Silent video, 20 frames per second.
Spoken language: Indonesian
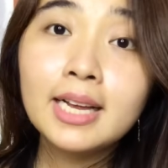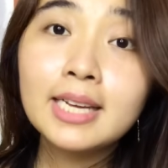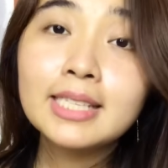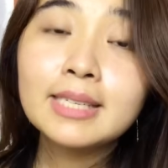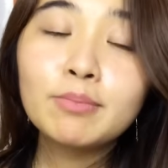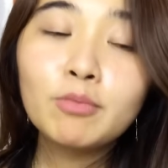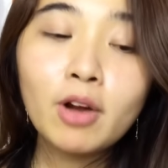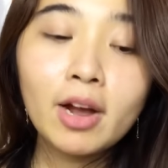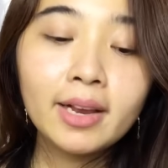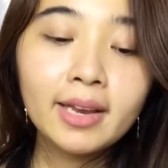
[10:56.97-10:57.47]

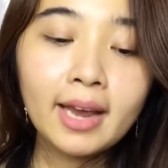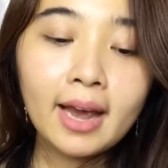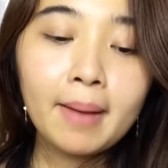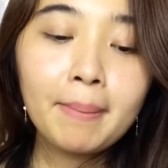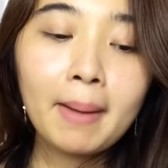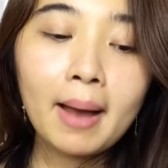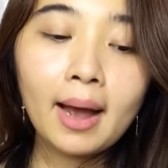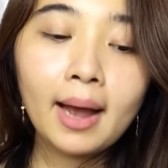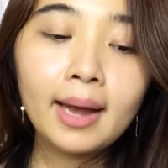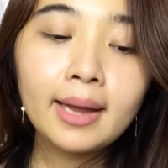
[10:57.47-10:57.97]
dan
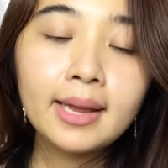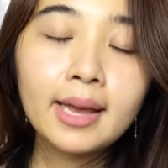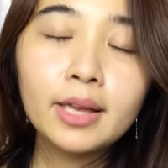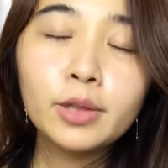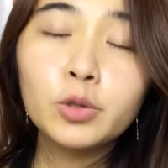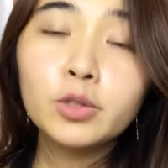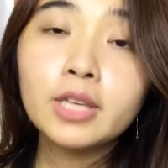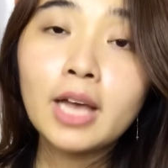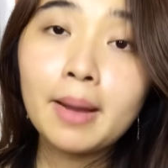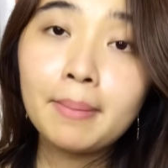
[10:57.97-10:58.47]
semuanya
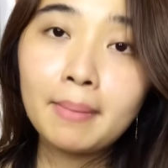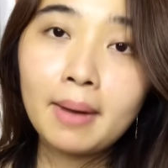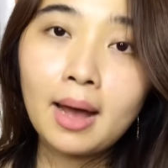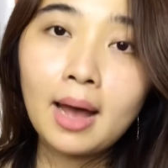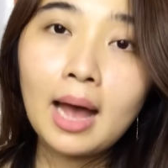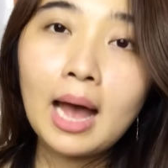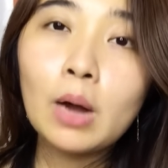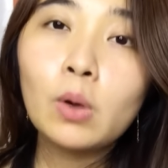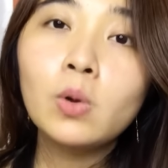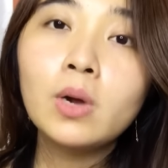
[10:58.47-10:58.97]
pakainya itu
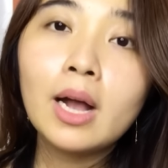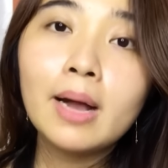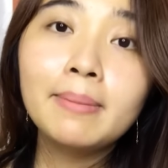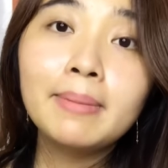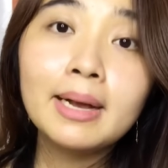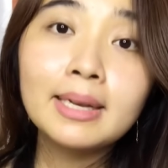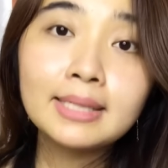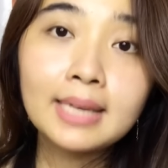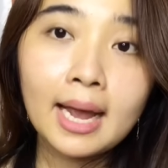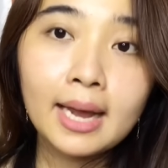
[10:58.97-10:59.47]
sama aku
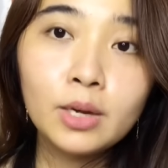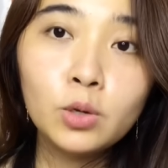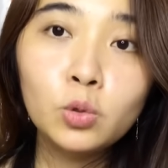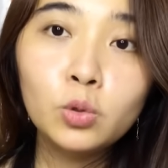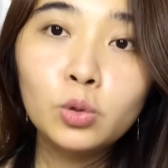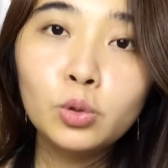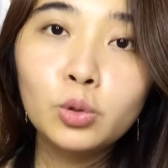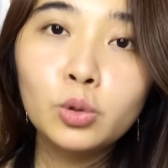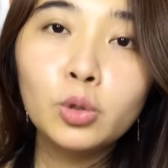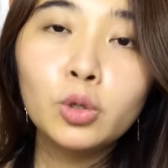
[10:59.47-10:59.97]
nggak basahin
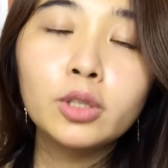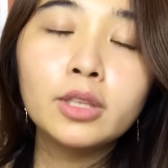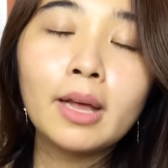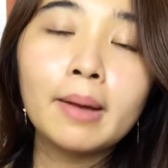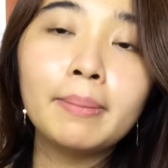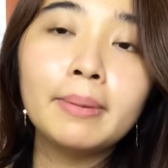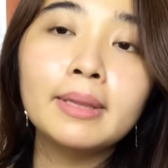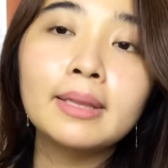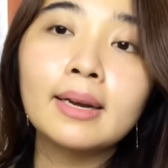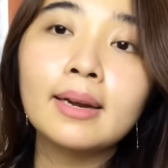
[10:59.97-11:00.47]
dulu
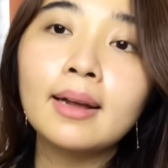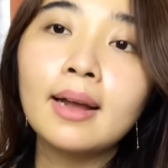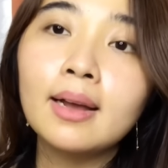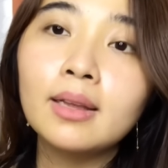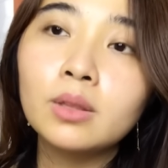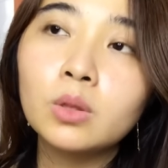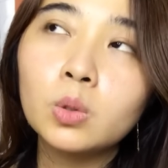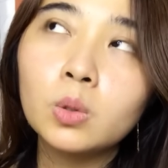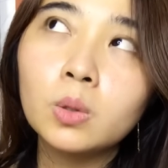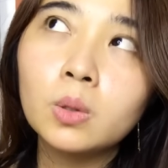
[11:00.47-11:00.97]
tapi
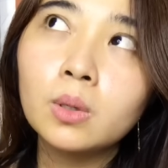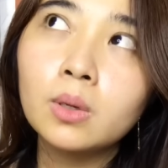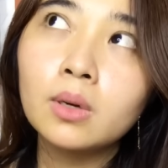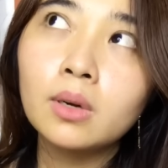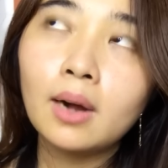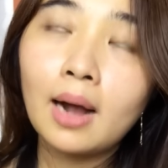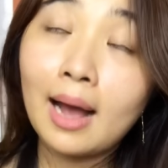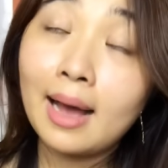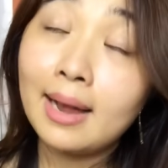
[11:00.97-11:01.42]
tergantung